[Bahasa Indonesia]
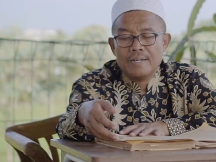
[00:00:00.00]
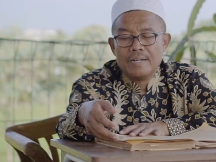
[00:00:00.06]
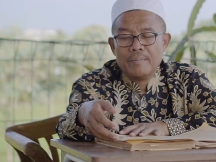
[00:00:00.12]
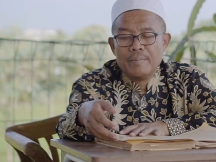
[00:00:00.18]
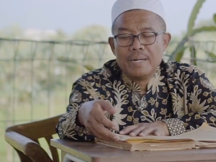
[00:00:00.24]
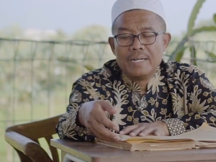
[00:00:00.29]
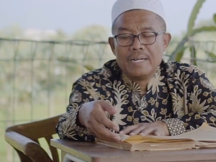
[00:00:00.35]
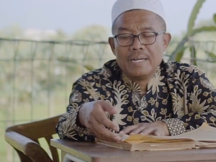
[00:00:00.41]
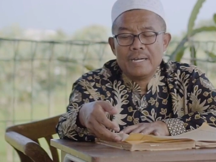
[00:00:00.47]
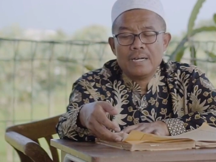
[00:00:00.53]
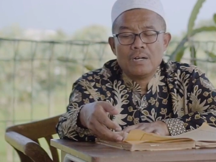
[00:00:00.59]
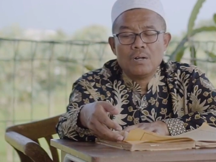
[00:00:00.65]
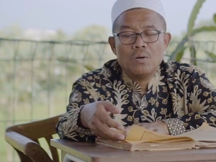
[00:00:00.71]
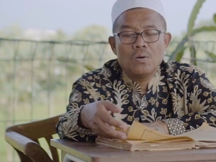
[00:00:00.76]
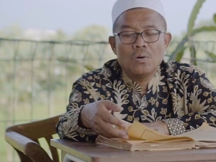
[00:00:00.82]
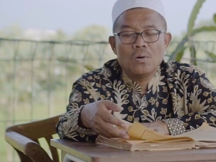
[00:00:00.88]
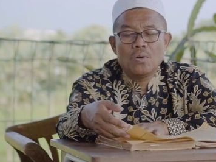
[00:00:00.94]
kepada
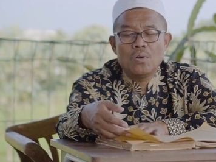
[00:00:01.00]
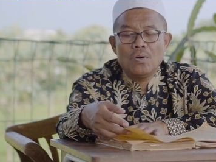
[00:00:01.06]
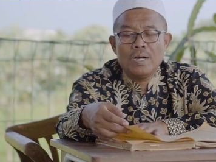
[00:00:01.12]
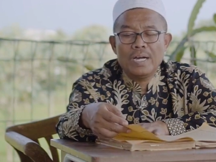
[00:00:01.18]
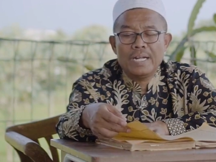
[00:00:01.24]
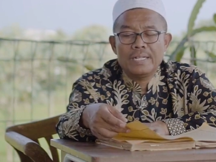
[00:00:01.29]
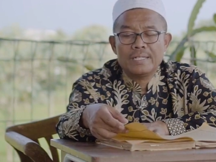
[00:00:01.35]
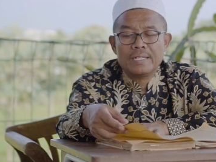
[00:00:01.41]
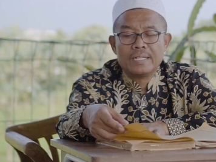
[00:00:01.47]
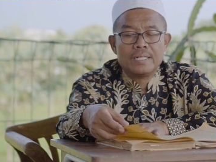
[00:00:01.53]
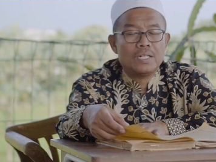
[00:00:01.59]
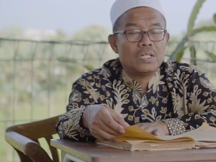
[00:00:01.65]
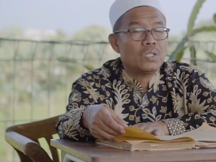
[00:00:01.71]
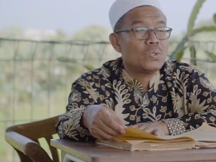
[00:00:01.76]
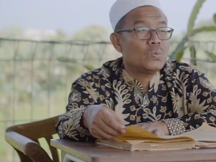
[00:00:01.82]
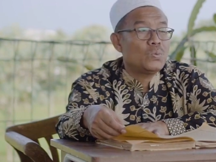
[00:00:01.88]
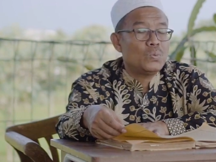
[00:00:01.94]
golongan
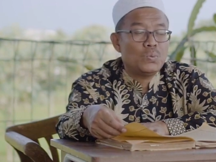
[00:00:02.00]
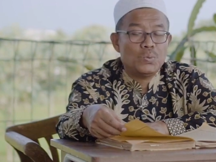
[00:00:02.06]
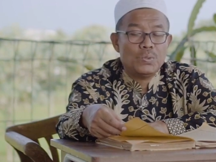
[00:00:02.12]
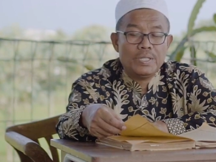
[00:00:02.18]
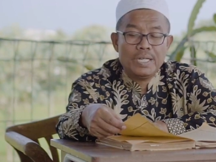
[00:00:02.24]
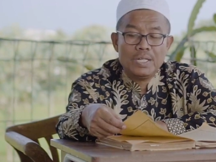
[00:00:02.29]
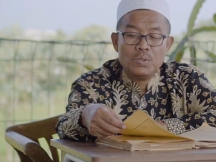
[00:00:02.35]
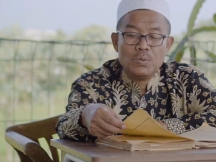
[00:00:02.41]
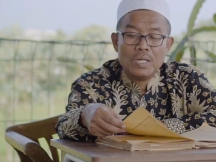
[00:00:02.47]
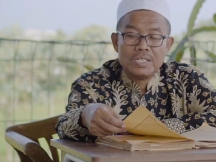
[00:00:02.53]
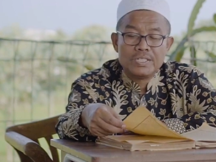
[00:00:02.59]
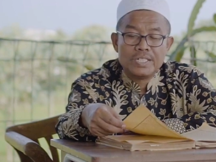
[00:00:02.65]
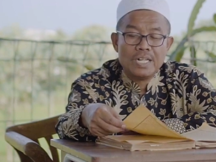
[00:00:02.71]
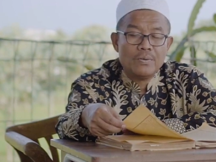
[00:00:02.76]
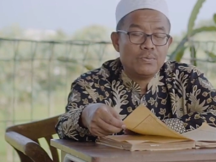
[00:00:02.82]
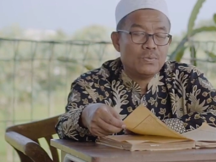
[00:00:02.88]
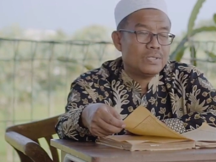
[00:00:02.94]
tertentu yaitu
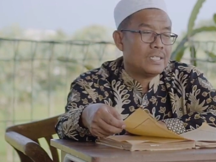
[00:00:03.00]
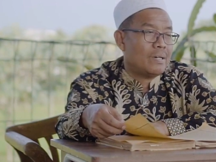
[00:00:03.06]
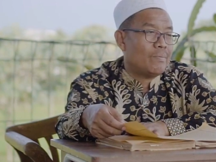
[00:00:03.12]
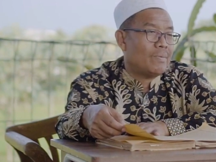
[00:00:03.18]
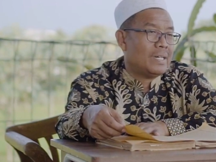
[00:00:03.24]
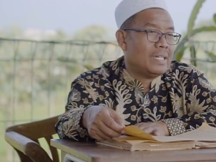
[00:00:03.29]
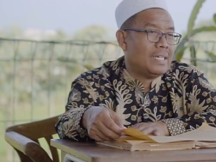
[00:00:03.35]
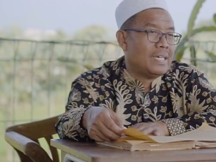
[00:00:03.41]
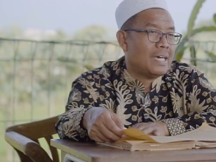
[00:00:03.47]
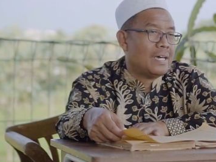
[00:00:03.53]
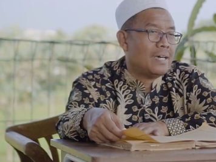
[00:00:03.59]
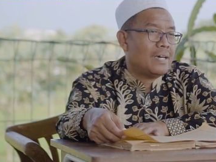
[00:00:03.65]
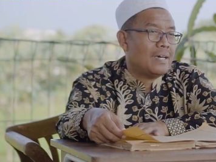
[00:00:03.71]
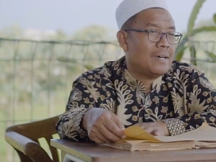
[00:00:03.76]
asnafus samania